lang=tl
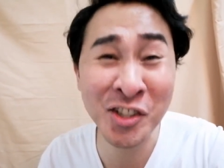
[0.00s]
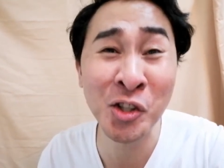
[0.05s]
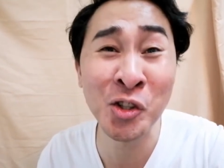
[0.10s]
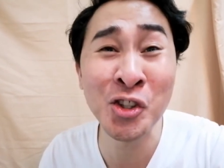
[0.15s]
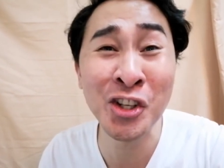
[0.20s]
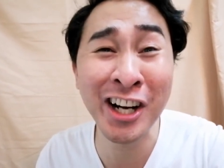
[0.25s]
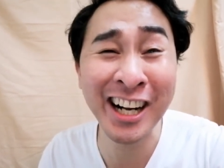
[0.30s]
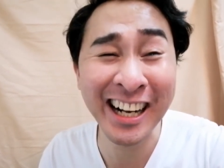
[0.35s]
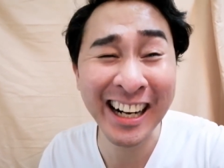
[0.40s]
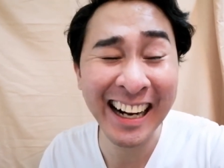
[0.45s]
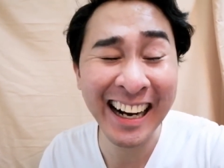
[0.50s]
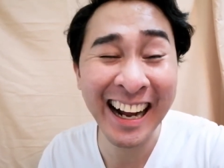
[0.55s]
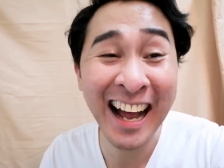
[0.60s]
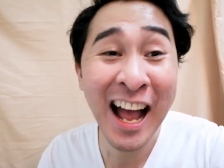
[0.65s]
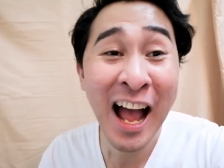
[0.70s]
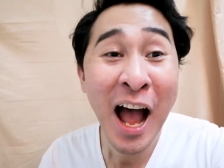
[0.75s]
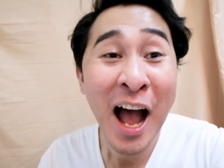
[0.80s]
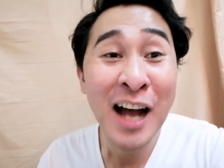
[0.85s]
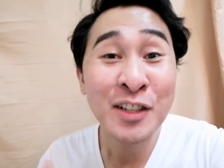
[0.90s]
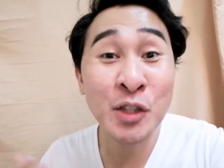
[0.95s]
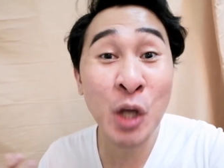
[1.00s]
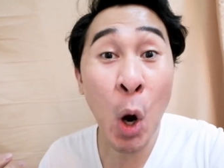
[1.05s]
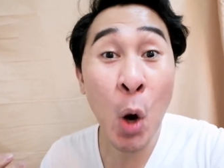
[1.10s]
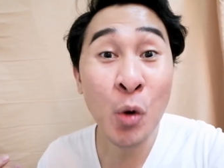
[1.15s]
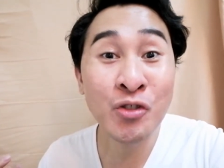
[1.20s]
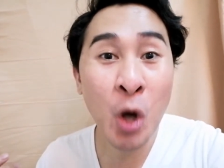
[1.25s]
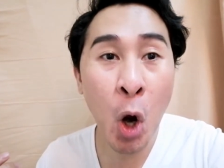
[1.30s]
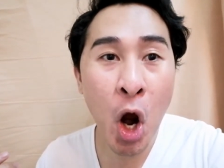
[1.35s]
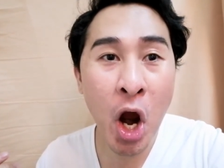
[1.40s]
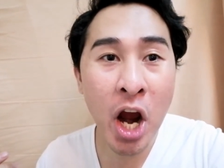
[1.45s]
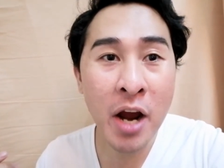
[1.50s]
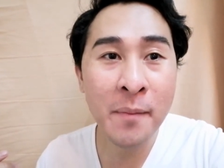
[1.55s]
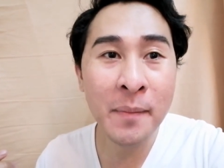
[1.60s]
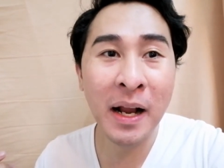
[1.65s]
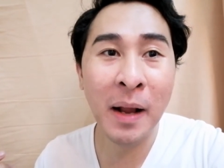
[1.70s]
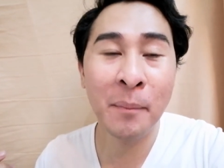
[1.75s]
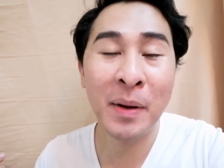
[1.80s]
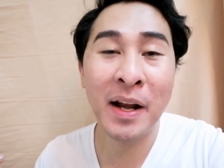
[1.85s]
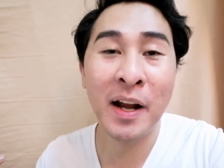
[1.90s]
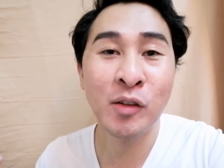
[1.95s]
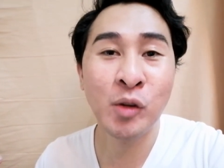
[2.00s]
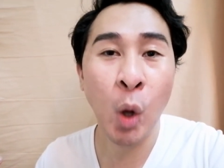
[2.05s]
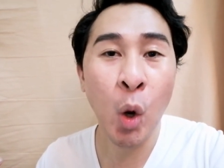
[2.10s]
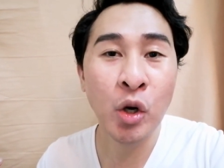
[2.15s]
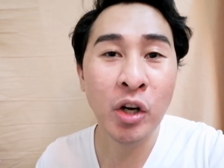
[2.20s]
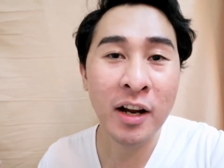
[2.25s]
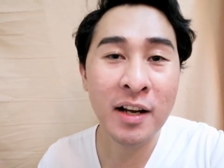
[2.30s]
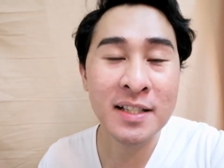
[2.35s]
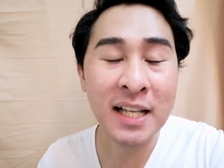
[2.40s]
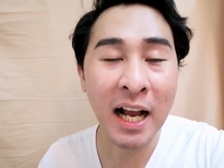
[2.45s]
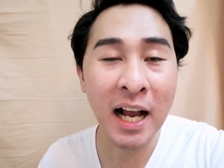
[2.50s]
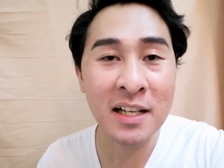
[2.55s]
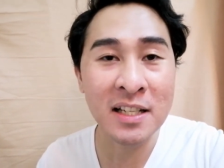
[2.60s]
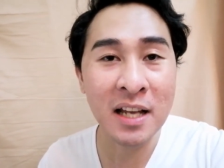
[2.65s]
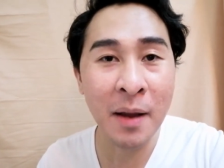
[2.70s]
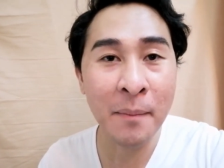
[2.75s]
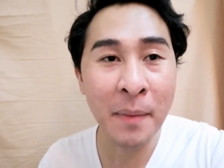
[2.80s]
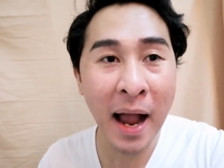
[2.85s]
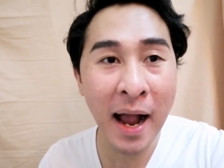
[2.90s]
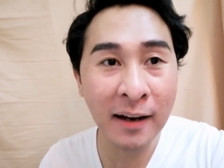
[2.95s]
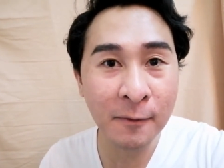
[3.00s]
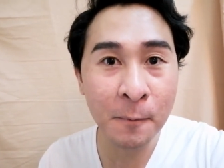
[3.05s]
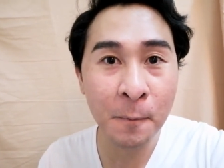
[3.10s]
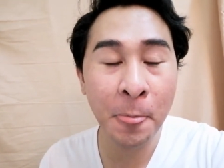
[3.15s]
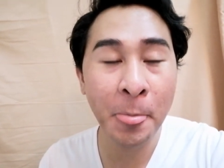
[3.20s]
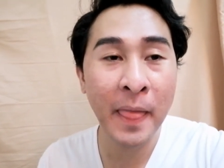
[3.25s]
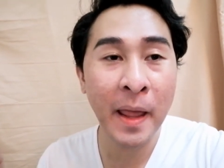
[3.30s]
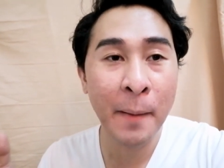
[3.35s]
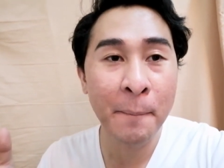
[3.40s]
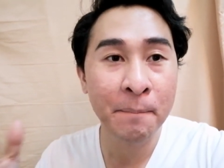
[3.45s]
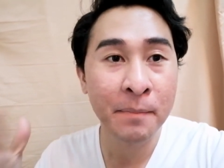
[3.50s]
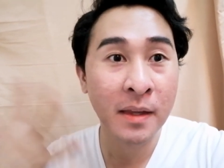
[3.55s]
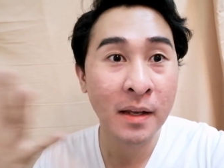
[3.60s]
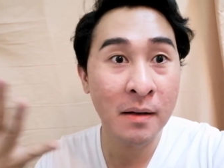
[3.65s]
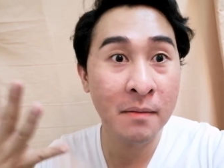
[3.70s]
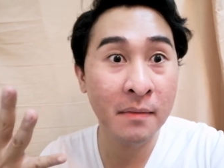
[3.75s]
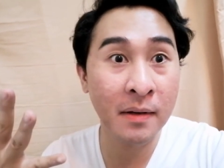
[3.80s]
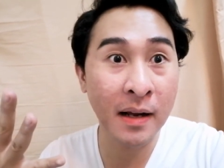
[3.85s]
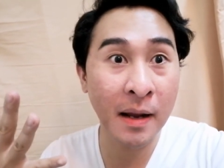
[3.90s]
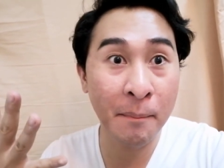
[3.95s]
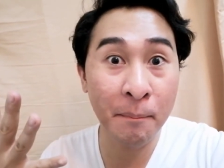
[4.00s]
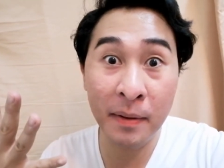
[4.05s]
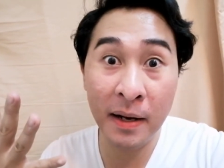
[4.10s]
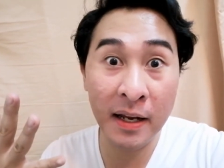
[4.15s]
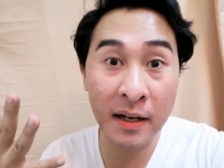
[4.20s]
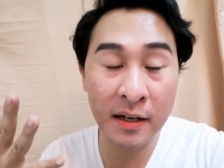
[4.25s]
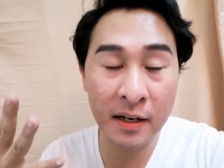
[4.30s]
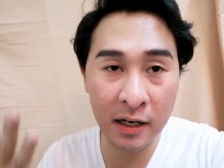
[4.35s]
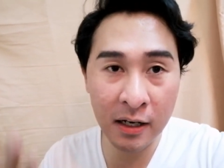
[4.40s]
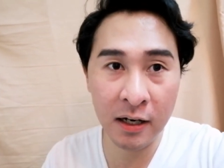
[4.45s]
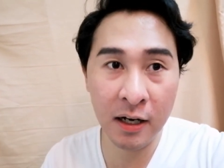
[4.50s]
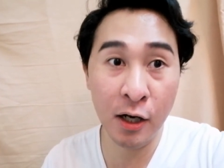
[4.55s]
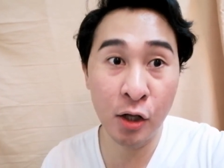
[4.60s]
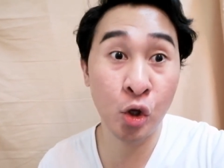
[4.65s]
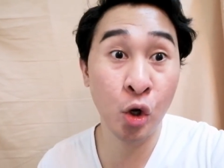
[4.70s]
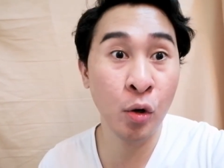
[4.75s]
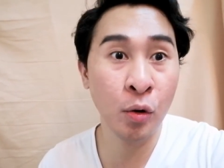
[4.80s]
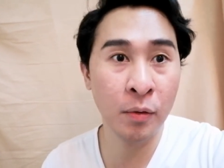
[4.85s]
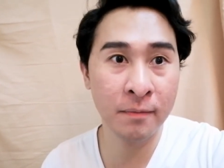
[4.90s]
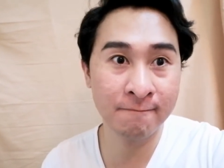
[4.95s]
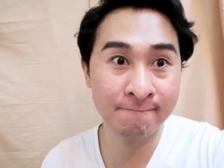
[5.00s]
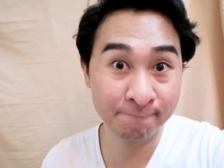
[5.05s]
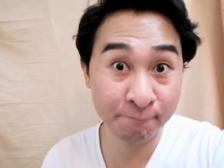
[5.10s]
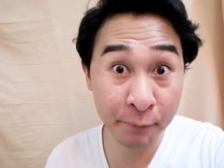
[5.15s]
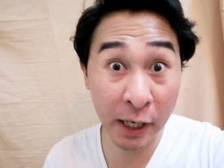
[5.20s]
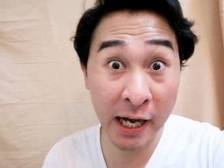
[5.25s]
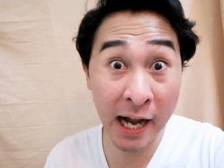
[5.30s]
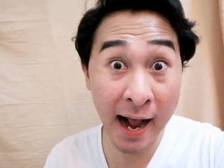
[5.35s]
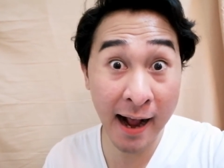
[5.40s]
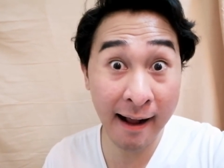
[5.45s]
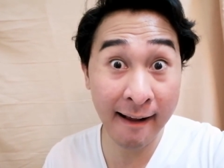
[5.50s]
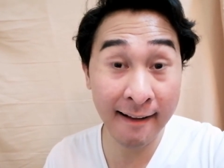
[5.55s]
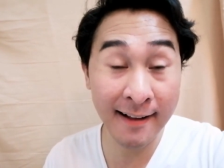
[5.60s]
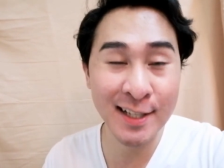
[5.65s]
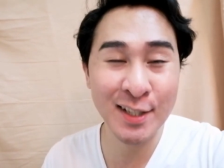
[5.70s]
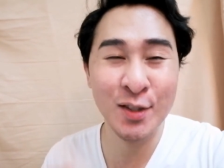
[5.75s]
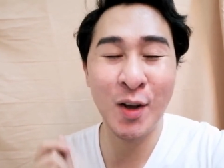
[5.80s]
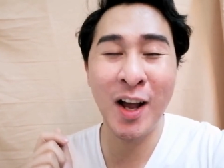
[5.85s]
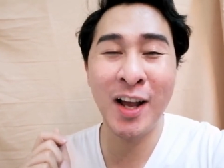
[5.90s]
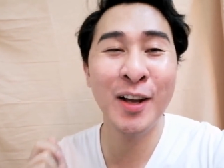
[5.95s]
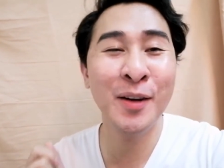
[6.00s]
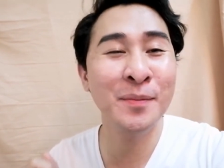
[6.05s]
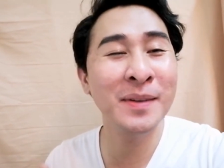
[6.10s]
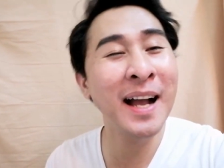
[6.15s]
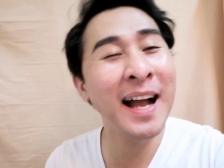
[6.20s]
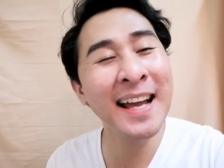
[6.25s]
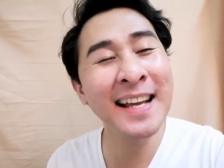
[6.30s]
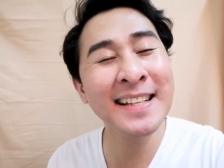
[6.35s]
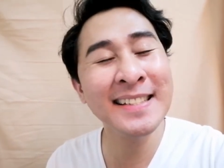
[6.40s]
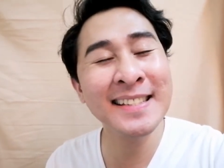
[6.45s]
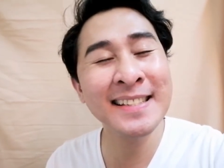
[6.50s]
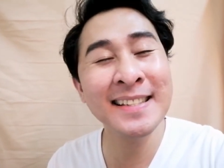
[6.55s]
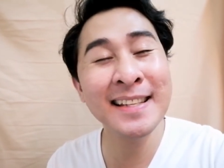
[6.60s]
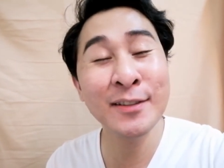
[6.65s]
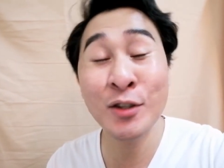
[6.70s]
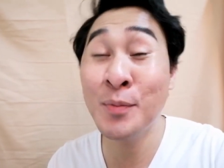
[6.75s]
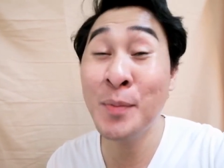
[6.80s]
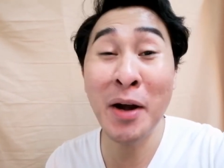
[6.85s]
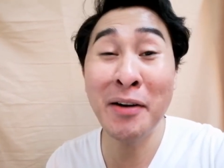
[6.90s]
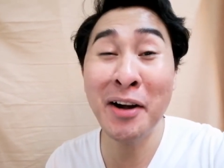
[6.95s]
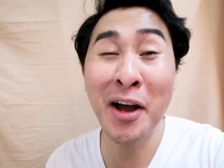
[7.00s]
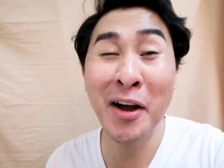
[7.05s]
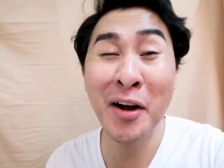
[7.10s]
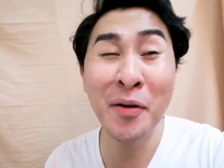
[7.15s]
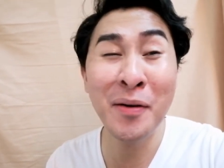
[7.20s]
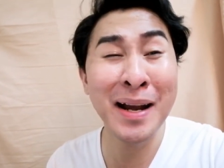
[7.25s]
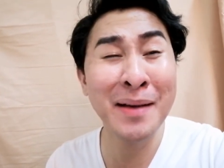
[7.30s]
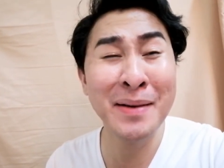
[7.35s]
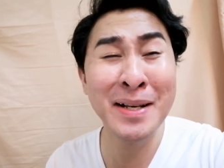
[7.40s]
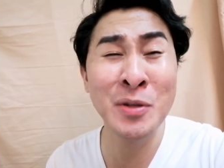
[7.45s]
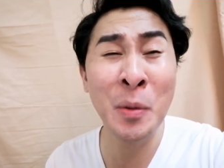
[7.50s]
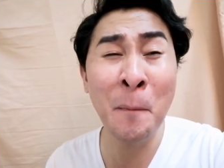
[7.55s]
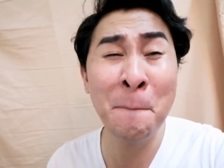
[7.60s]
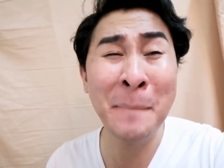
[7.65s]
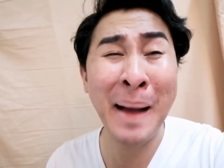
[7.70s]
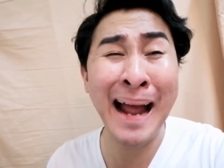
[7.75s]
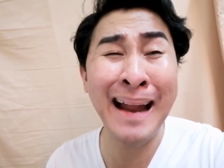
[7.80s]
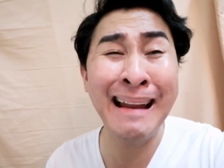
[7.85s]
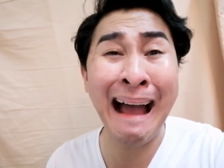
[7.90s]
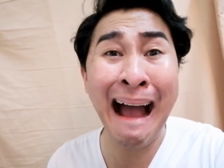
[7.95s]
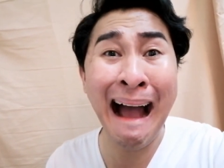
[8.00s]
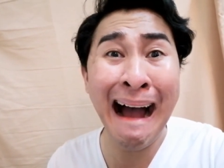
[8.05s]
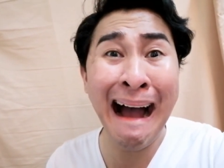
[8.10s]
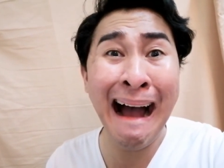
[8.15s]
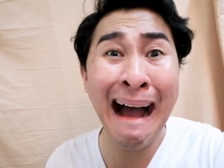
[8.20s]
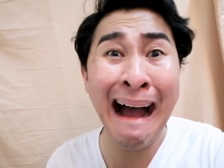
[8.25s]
toner, toner, mag-apply ng toner, saka siya mag mag-apply ng ganitong product I hope guys, na tomorrow, walang masumpa na